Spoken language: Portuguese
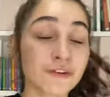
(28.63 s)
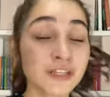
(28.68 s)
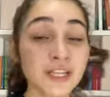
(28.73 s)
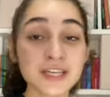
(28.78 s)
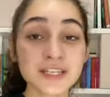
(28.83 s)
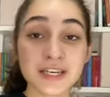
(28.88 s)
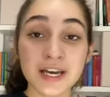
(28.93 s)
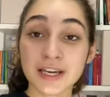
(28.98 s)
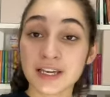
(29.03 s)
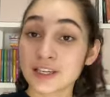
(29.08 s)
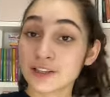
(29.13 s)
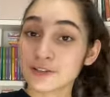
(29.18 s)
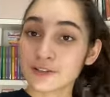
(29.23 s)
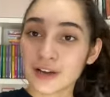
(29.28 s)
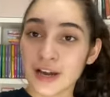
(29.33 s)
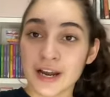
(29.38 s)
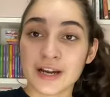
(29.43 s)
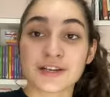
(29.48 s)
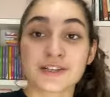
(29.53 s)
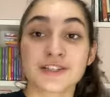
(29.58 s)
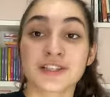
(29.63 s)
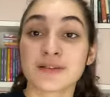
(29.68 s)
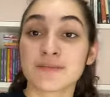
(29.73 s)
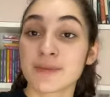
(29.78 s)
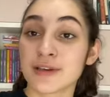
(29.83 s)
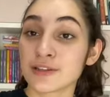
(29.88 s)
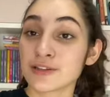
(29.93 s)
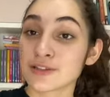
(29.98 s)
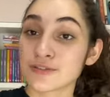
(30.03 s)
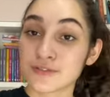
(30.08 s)
deixar aqui no card e
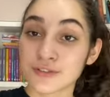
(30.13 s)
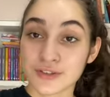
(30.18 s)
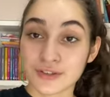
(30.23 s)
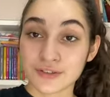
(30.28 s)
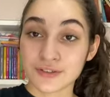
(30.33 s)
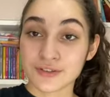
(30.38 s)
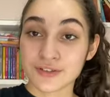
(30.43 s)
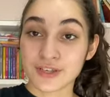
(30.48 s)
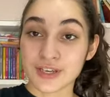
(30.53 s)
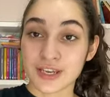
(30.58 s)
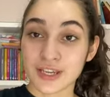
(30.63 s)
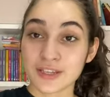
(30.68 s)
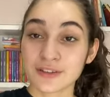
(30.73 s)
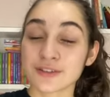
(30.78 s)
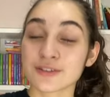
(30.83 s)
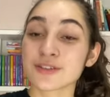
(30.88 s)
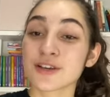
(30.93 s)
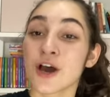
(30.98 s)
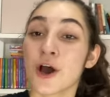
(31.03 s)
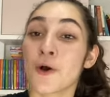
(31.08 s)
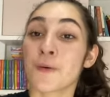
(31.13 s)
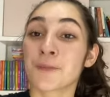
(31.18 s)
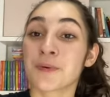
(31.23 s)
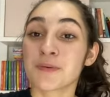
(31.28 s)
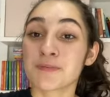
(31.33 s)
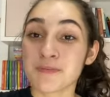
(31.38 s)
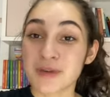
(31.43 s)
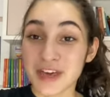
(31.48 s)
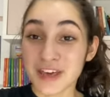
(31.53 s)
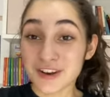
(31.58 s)
também nos vídeos sugeridos o
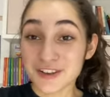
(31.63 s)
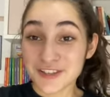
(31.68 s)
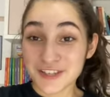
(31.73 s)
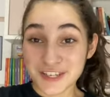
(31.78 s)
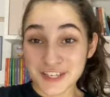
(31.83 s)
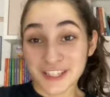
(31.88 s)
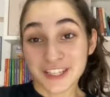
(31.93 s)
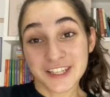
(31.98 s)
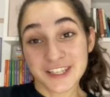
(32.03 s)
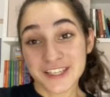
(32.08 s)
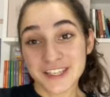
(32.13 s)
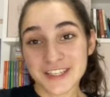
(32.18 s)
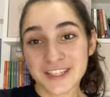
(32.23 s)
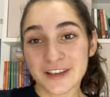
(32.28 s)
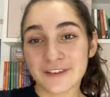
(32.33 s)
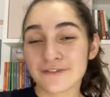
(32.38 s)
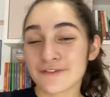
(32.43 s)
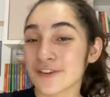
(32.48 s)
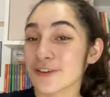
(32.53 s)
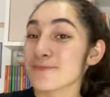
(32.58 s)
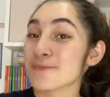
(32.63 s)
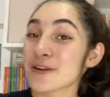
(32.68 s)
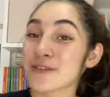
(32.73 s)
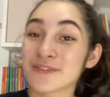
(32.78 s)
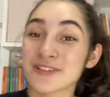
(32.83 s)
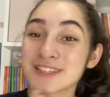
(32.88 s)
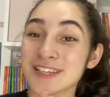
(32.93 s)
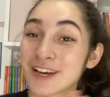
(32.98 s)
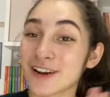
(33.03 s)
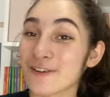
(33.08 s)
primeiro dia desse desafio para
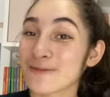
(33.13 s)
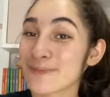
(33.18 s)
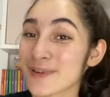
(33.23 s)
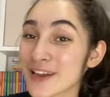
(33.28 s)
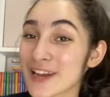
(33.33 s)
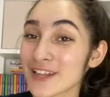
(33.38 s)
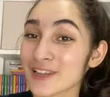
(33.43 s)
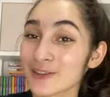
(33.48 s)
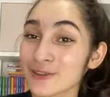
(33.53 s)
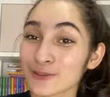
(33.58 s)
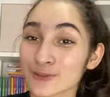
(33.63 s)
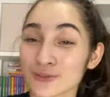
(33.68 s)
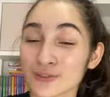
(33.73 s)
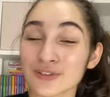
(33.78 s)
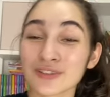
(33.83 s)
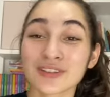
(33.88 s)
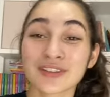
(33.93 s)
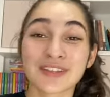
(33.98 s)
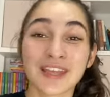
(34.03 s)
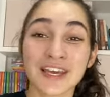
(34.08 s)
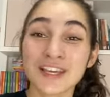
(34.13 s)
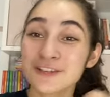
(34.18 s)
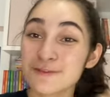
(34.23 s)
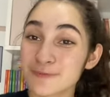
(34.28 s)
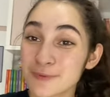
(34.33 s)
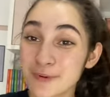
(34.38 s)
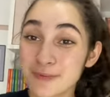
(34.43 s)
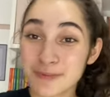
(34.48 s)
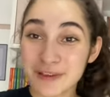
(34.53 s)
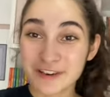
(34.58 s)
você acompanhar tudo desde o
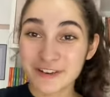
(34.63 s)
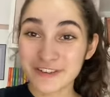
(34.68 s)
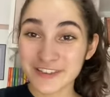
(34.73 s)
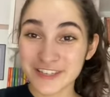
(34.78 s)
primeiro